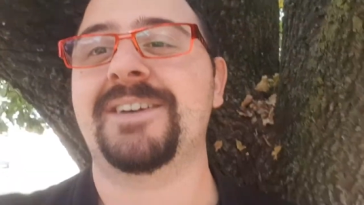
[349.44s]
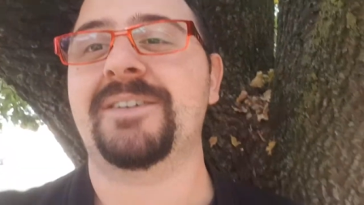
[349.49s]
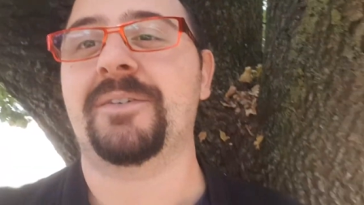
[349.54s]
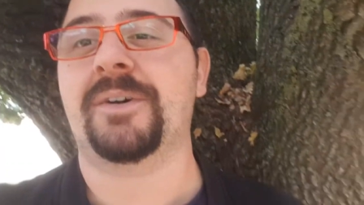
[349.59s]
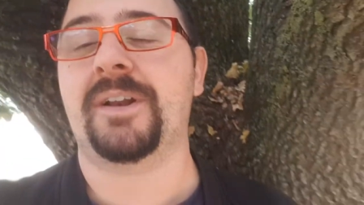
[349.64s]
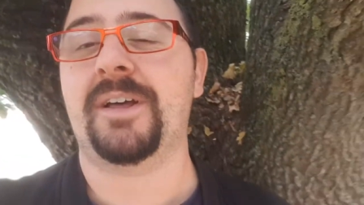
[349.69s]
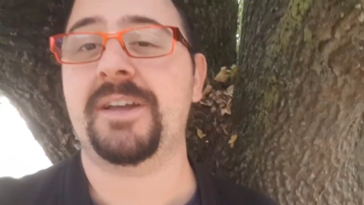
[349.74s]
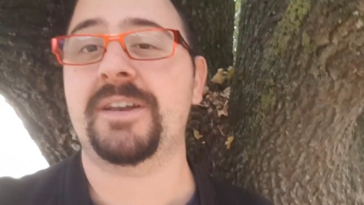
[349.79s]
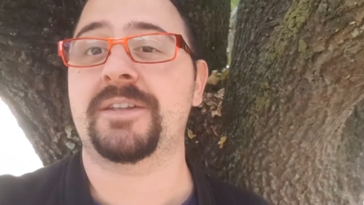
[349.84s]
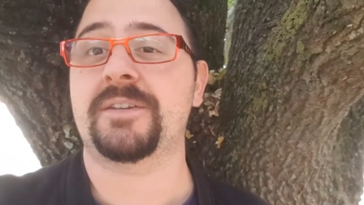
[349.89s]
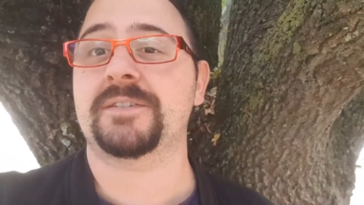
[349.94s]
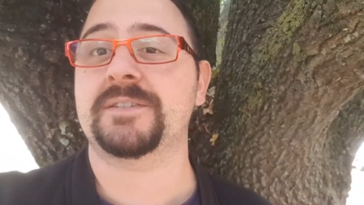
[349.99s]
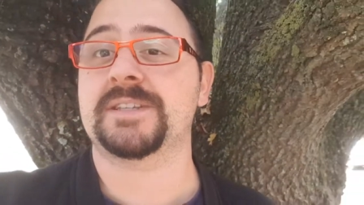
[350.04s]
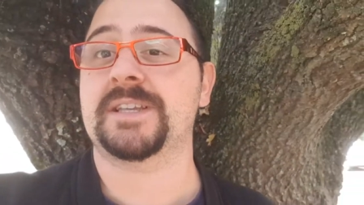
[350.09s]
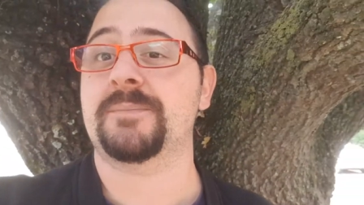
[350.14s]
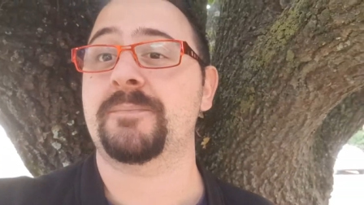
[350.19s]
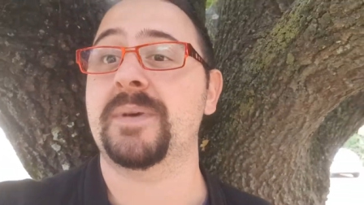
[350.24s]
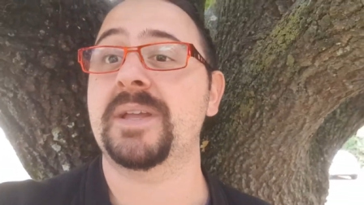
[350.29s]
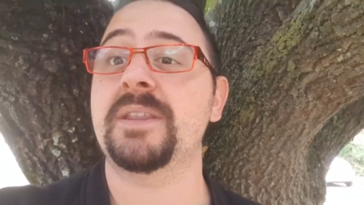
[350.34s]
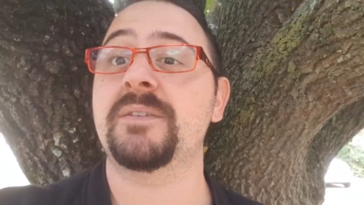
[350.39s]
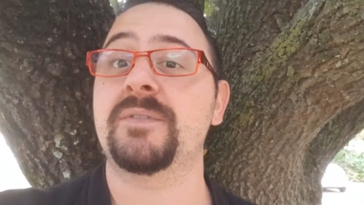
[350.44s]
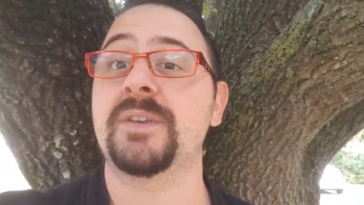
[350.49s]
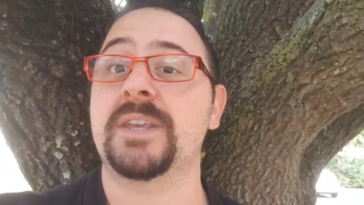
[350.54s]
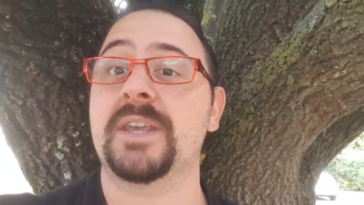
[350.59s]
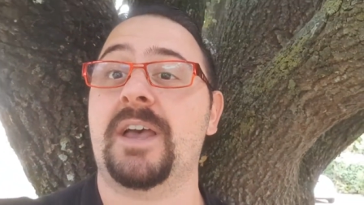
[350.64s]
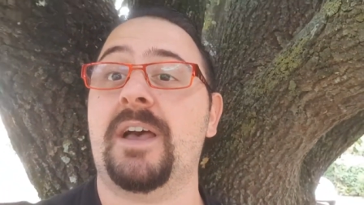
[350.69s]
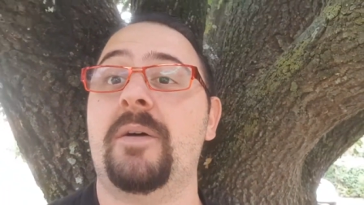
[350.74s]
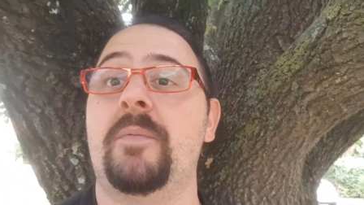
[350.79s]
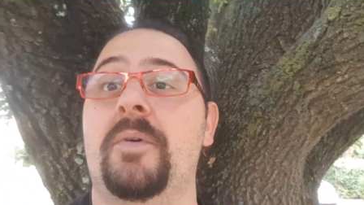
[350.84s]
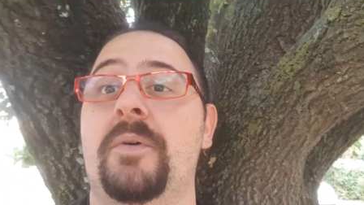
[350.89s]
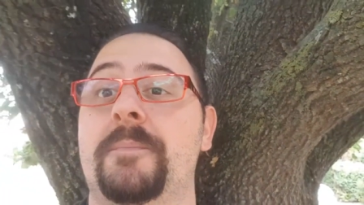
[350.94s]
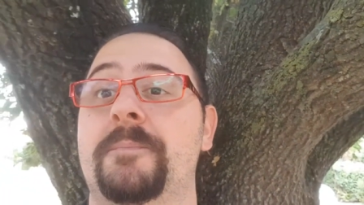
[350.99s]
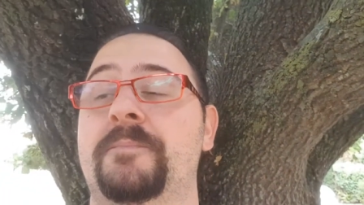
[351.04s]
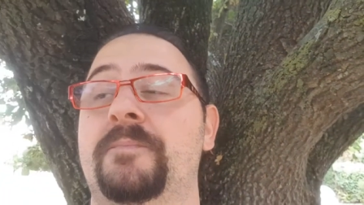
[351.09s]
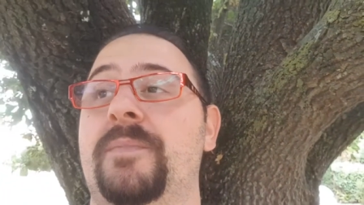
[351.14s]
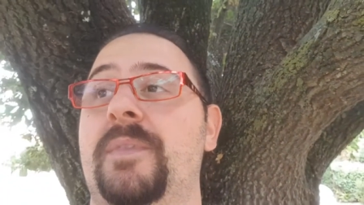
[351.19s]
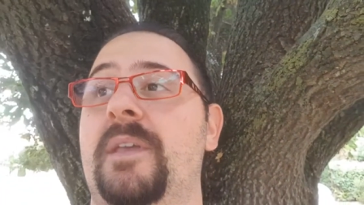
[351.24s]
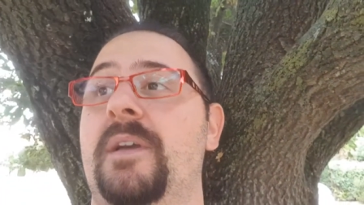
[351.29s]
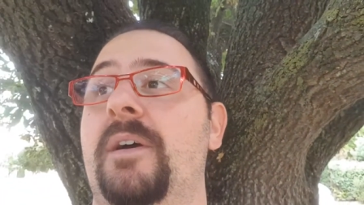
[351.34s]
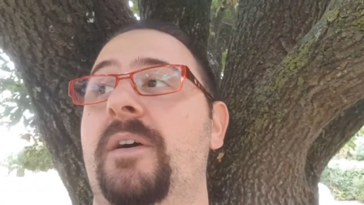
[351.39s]
Voilà, elle est dans un magnifique arbre.
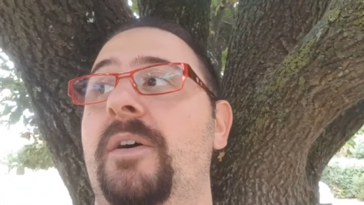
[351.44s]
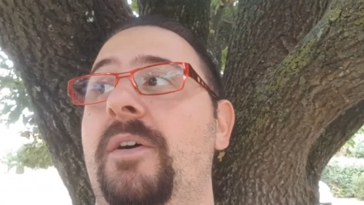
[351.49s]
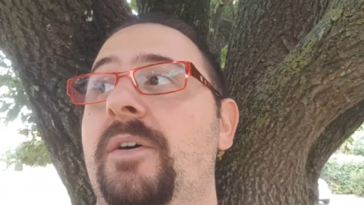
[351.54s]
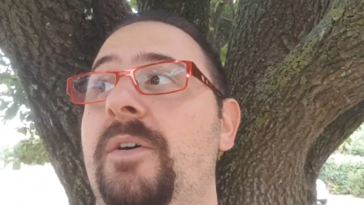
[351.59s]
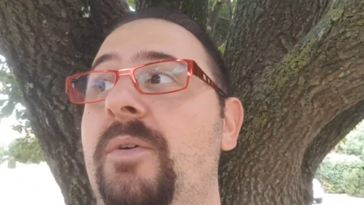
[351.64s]
Euh,